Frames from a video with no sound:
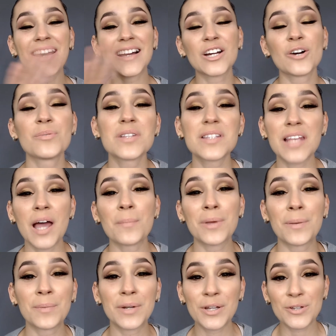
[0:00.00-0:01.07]
Hola, ¿cómo
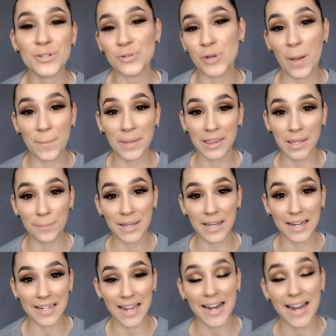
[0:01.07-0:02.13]
están? Bienvenidos
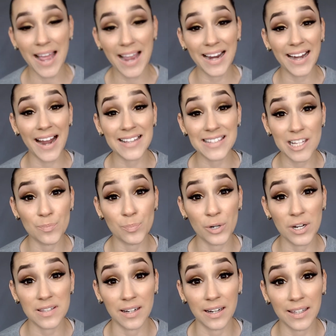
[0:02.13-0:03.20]
nuevamente a mi canal.
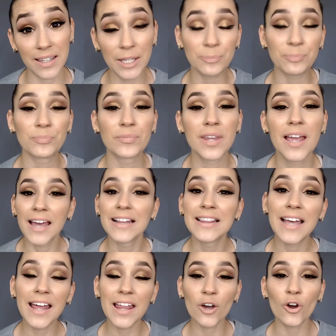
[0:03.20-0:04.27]
Gracias por estar aquí.
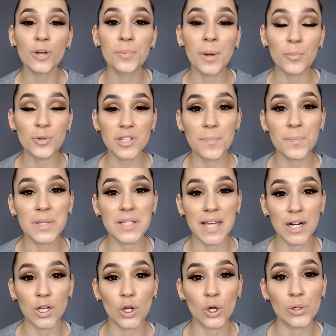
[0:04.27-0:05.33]
El día de hoy vamos a
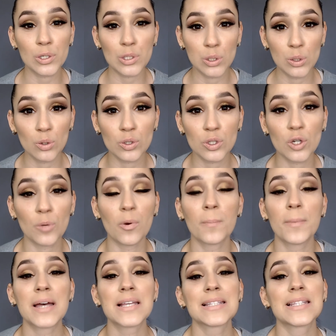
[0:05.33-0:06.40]
empezar con los looks
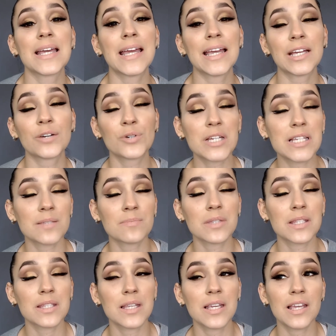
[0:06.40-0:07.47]
como más de
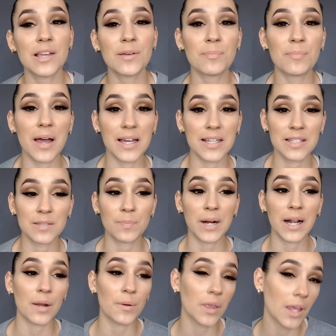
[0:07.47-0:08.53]
Christmasy,
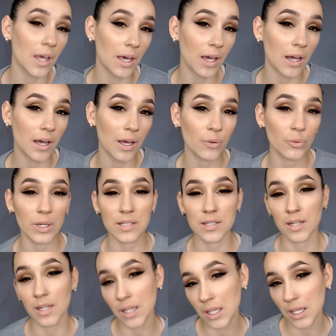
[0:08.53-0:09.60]
más para Navidad,
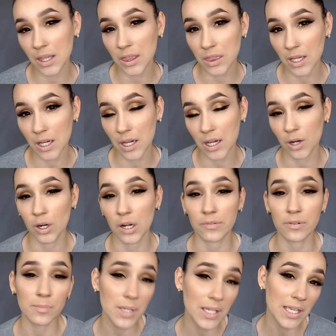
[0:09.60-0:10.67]
una
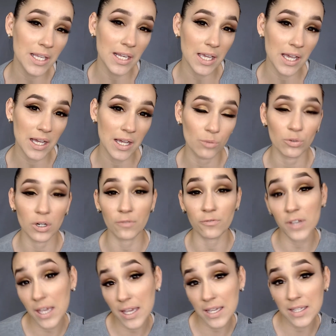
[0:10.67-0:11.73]
cenita con la
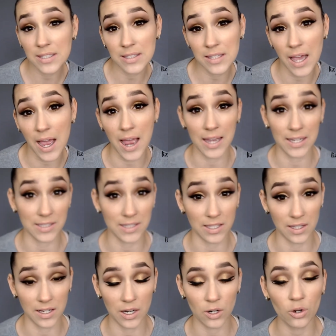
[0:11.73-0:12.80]
familia, una fiesta,
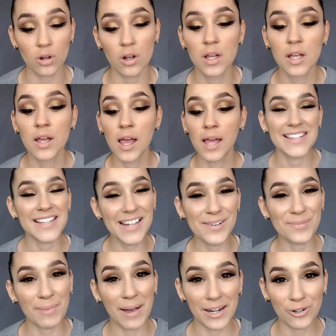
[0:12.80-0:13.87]
etcétera, ¿no?
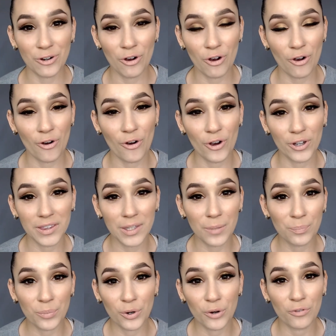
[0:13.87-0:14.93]
Sin embargo,
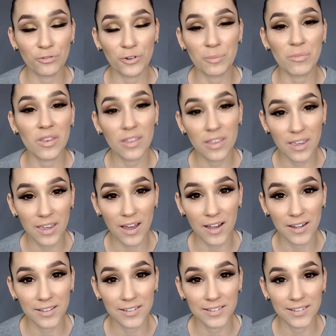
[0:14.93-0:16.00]
hoy tampoco fue mi
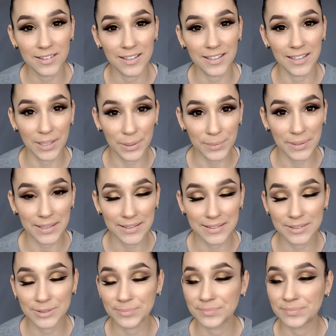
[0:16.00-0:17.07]
día de
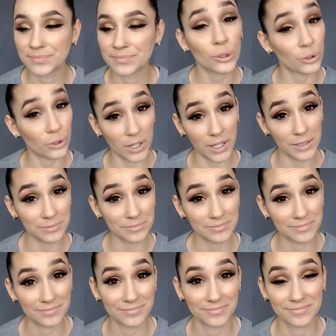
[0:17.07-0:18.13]
grabar. Hoy no
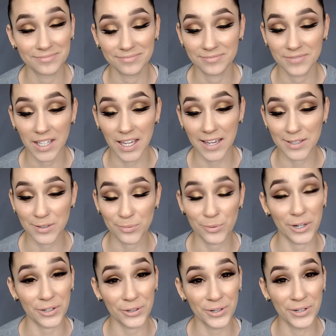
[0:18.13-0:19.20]
lloré,
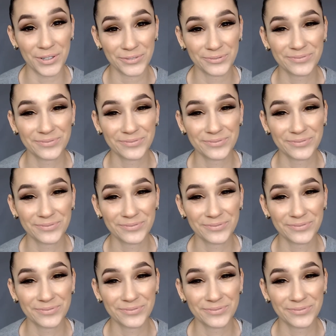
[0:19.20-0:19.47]
que es bueno.